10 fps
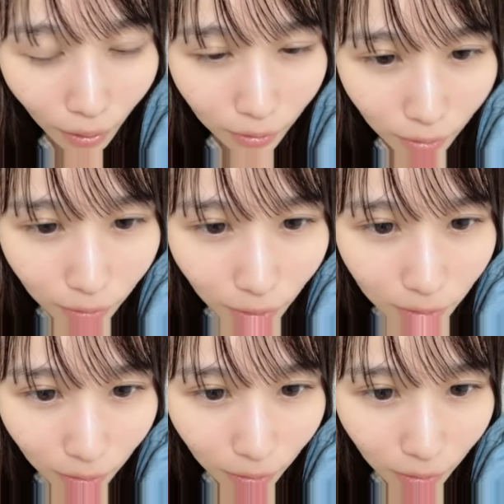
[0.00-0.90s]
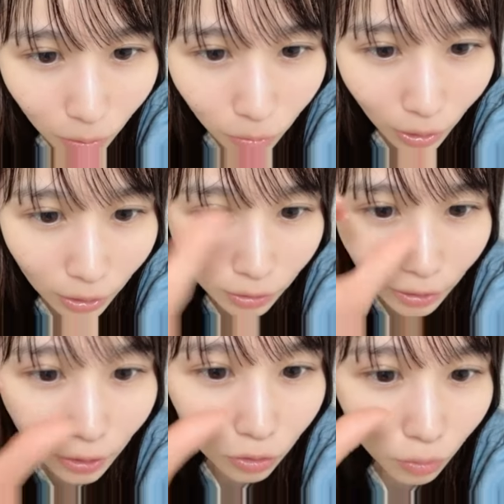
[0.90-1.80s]
タンタンさん黄色のハートあ
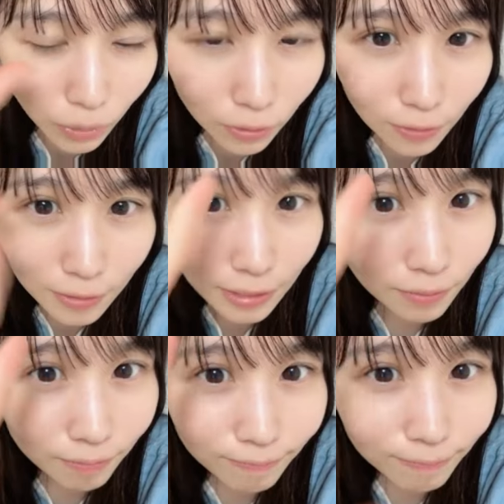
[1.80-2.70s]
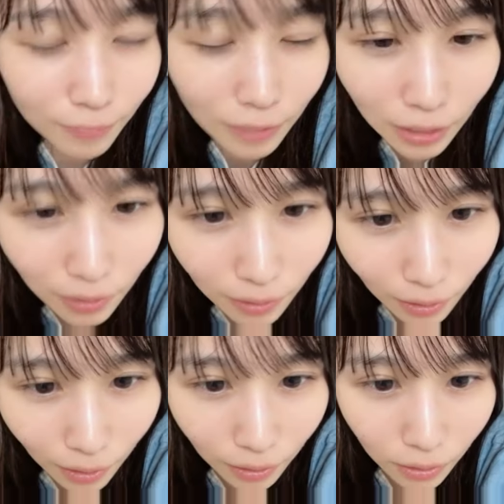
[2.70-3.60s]
りがとうみやこうちゃん T
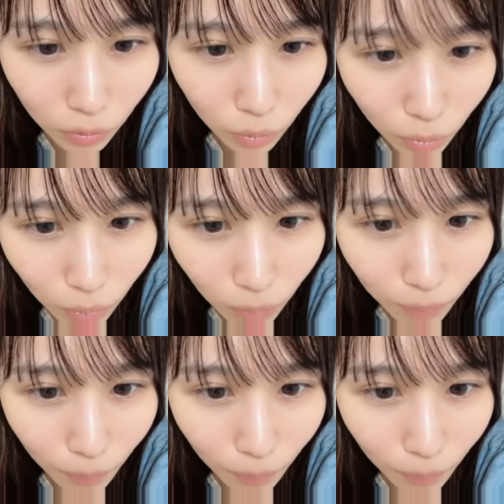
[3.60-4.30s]
ありがとう